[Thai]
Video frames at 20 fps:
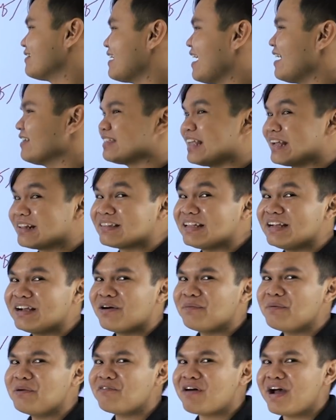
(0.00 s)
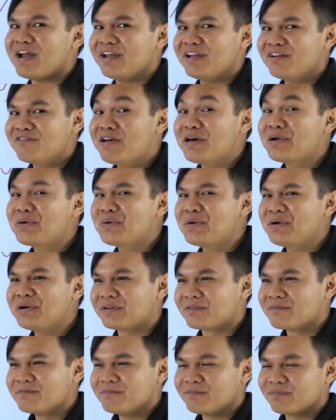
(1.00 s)
นะเต่งตึงก็เป็นวัยรุ่น
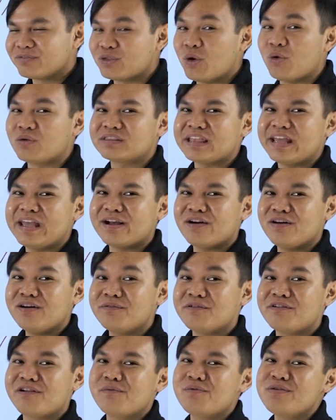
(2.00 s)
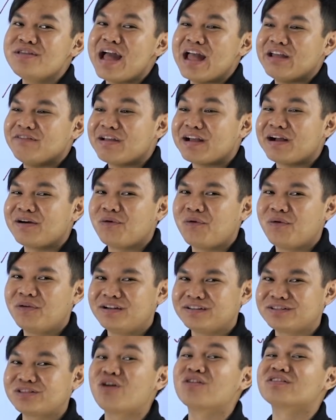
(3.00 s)
ตรงเตงก็คือเป็นวัยผู้ใหญ่วัยกลางคน
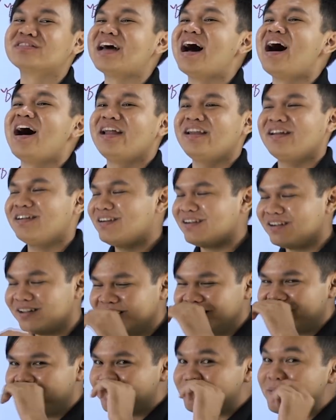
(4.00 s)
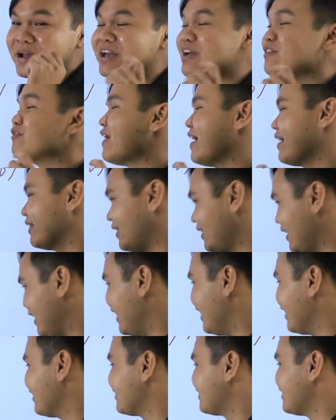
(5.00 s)
นะต้องตายนั่นคือไม้ใกล้ฝั่งนั่น
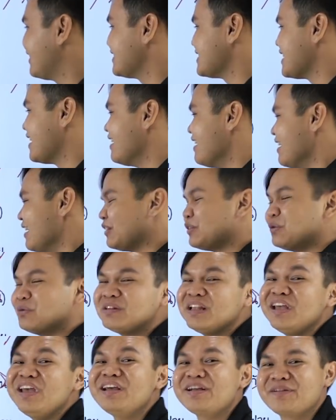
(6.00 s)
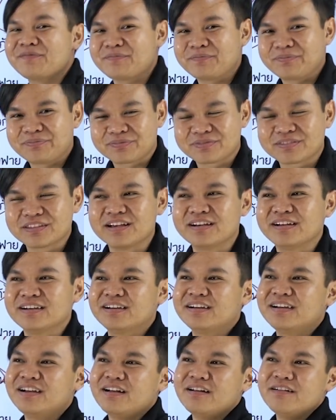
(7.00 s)
เองนะจ๊ะตุ้งติ้ง
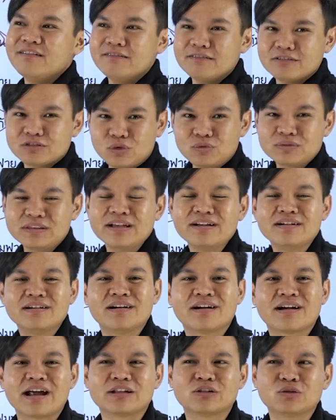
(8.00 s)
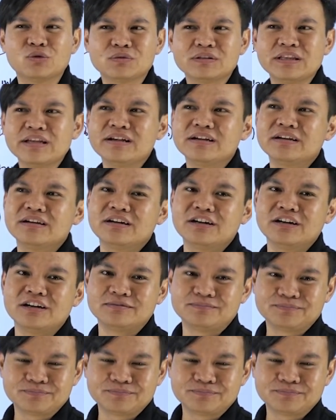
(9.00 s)
ตุ้งติ้งคืออะไรตุ้งติ้งคือ